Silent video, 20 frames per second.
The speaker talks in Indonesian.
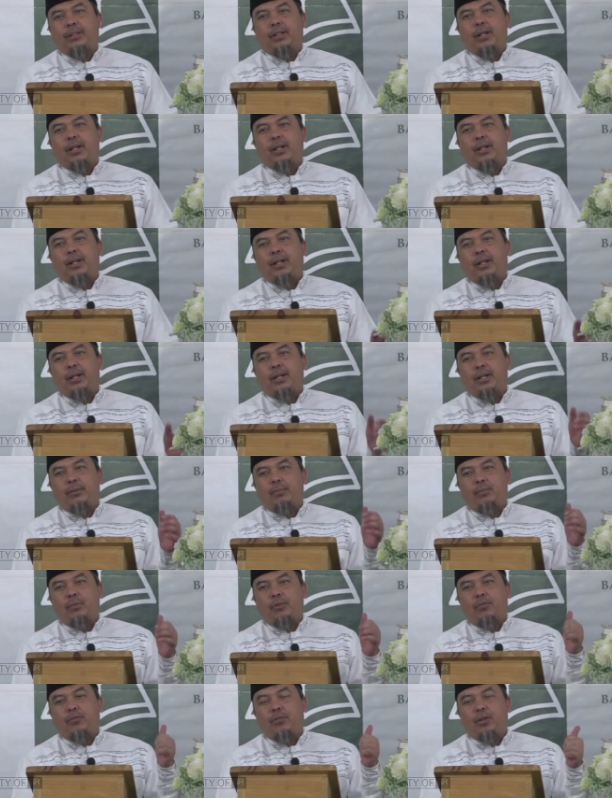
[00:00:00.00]
Ada
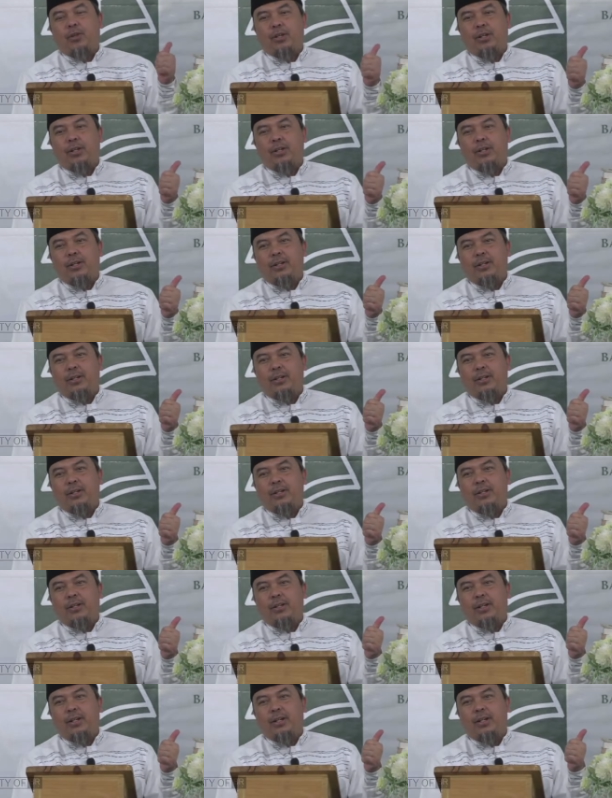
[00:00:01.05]
mufrad,
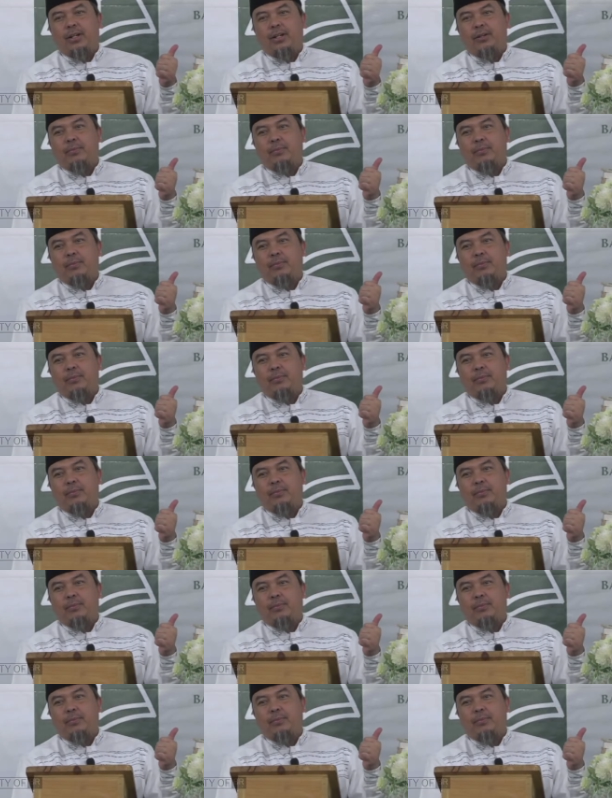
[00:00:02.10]
ada